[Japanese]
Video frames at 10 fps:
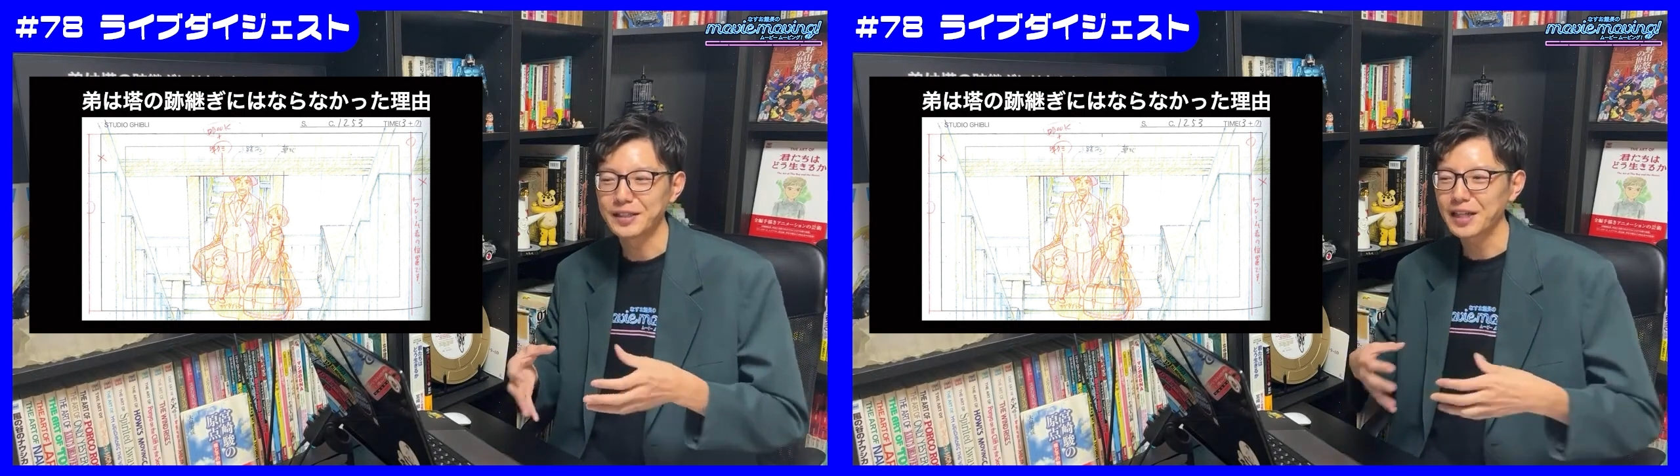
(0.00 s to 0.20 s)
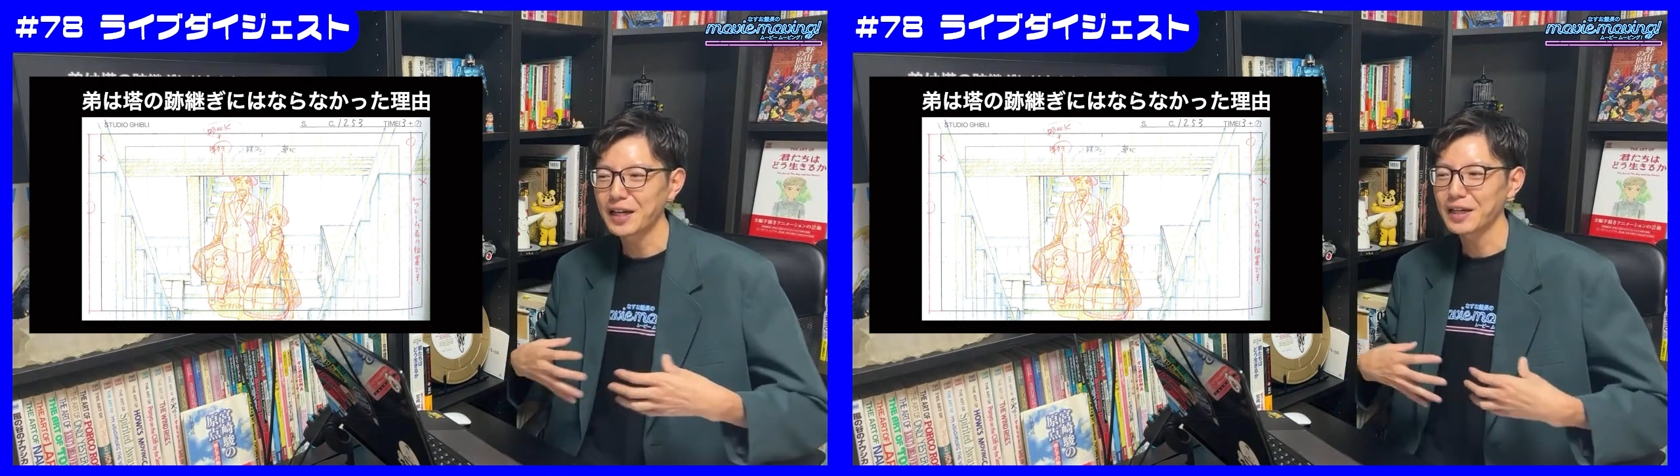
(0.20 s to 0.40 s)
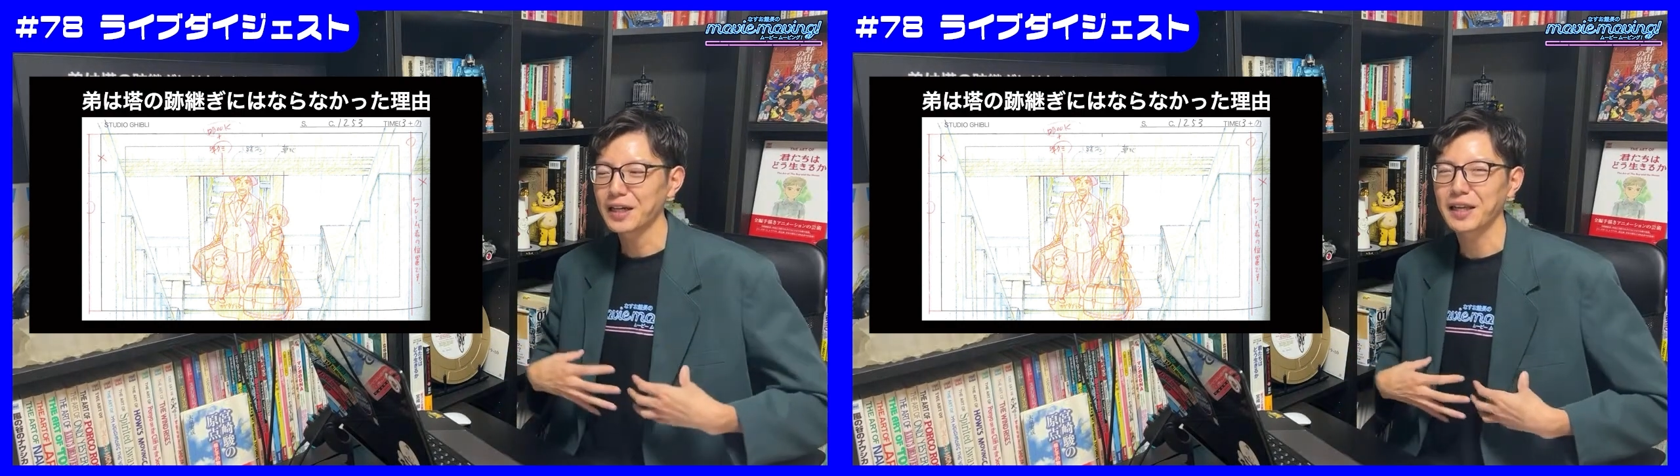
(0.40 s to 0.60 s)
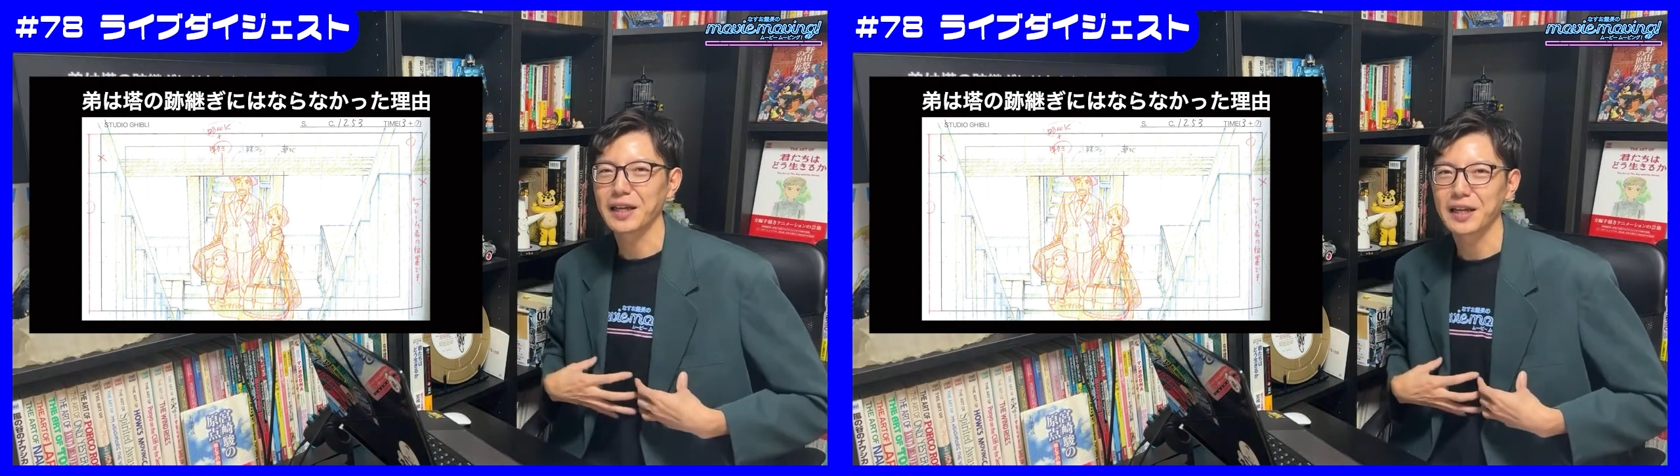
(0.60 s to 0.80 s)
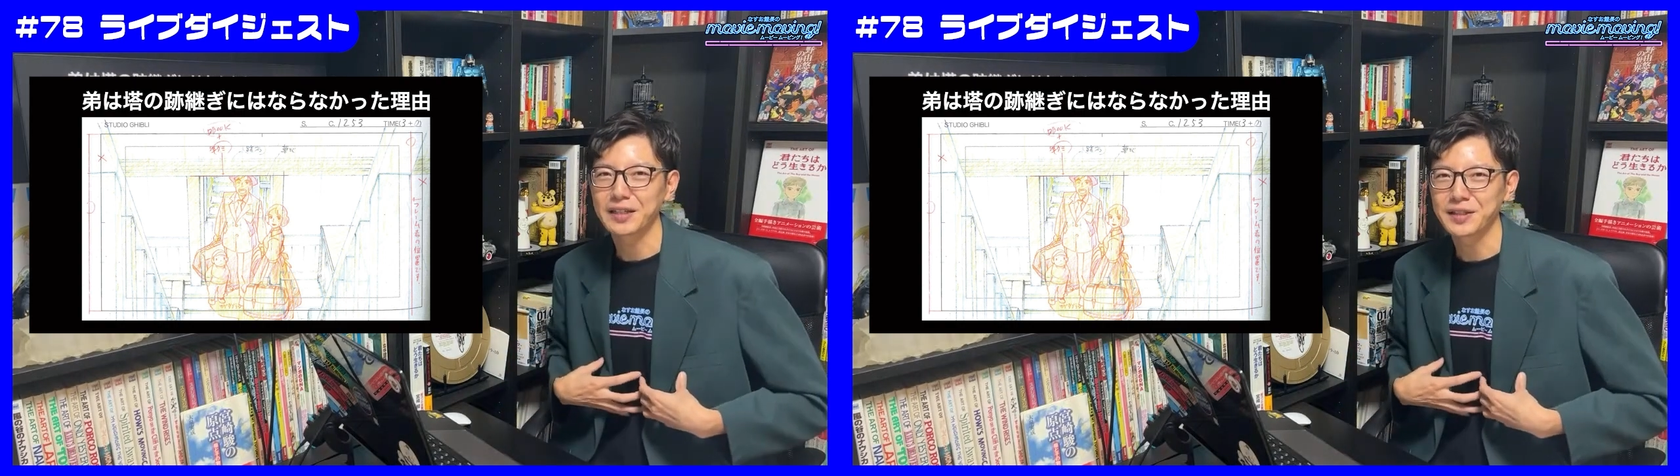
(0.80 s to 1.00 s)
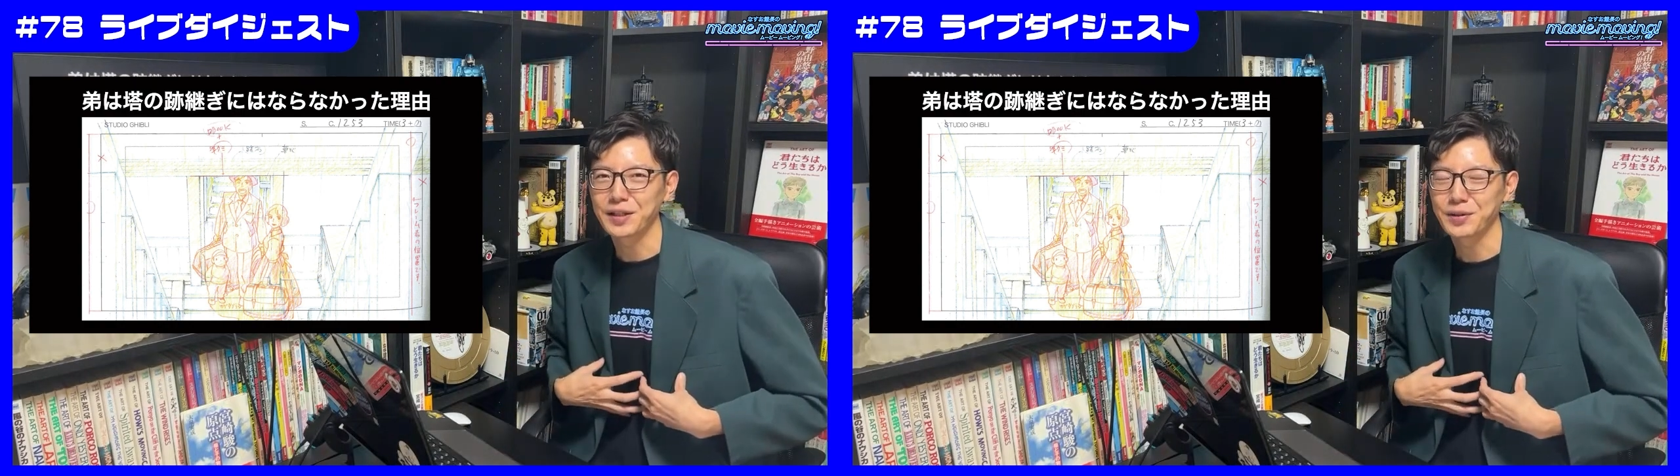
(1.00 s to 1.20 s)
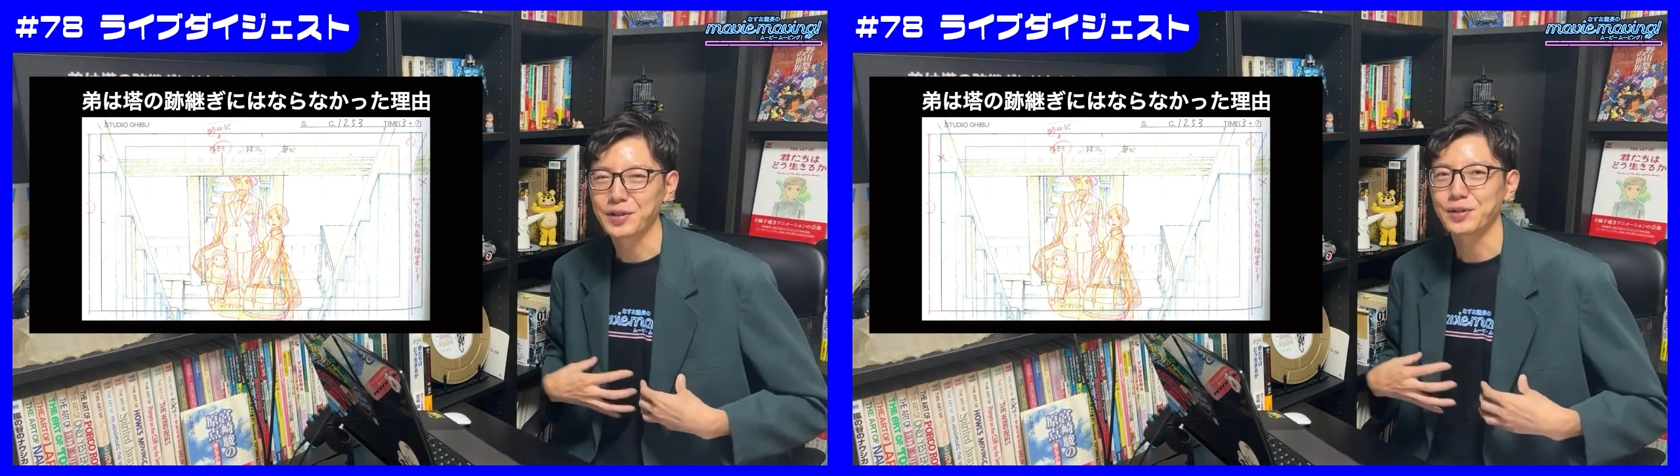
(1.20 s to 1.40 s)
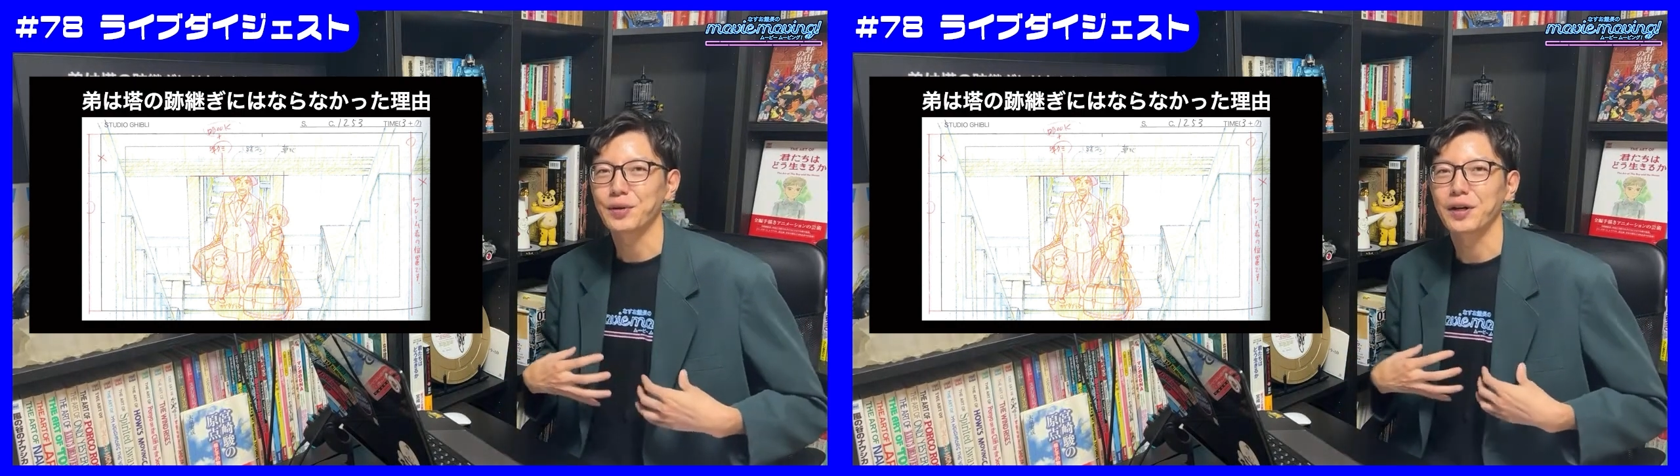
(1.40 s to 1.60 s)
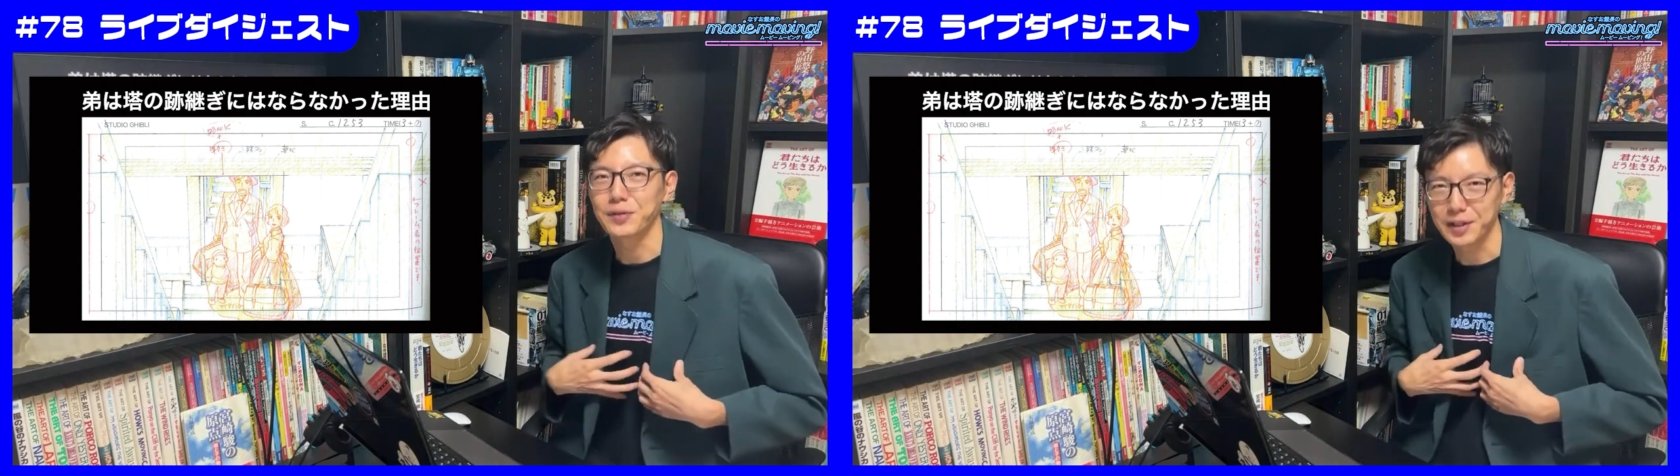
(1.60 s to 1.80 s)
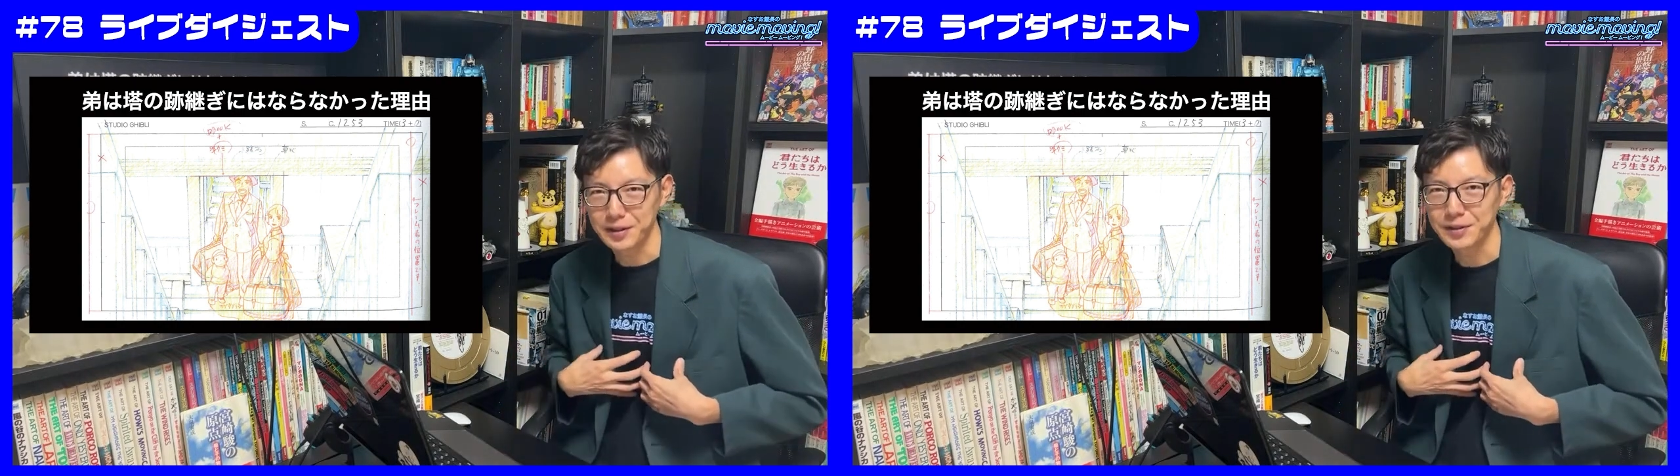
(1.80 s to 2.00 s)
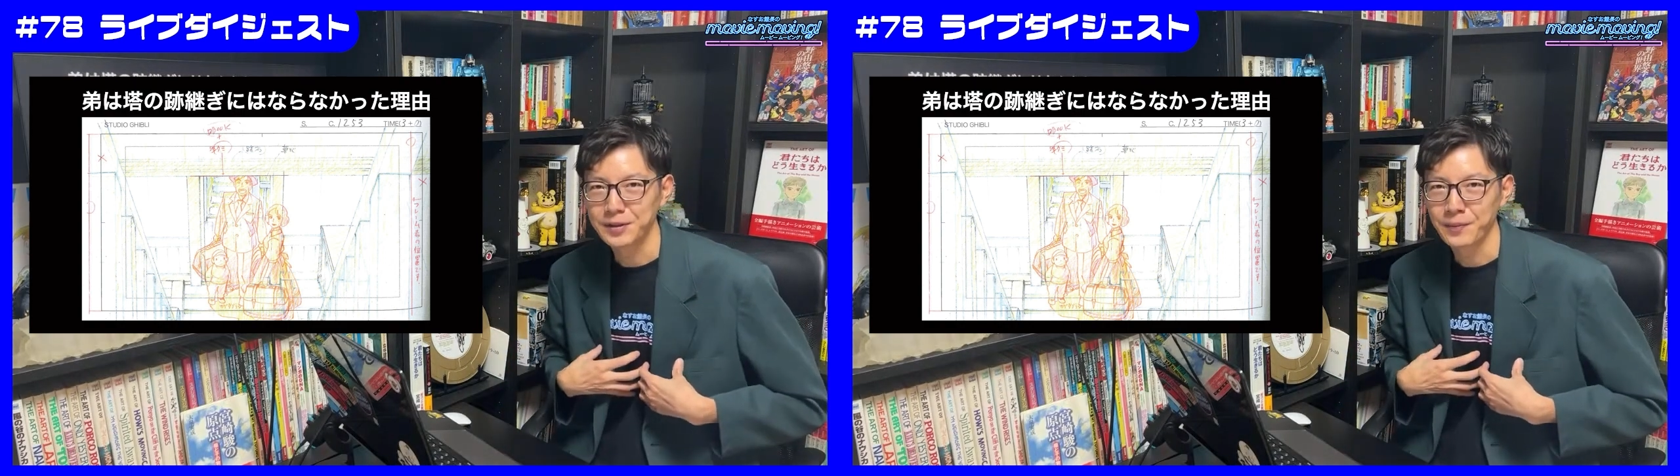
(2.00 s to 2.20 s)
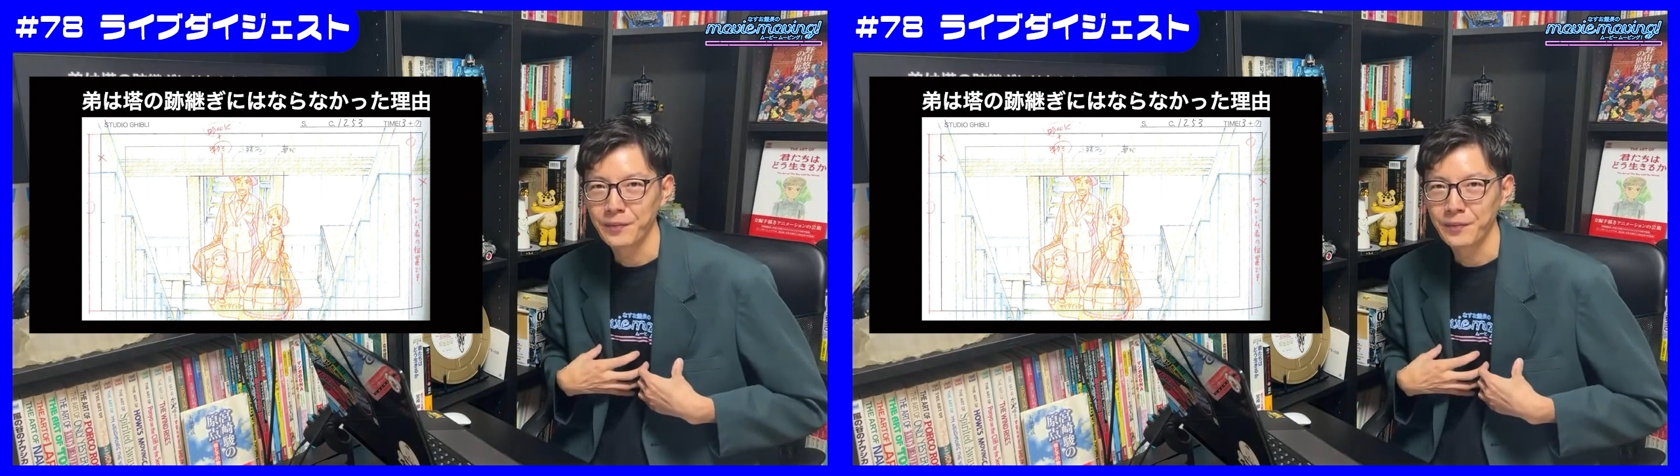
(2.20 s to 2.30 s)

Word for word: 時間が経過している必要があるわけです。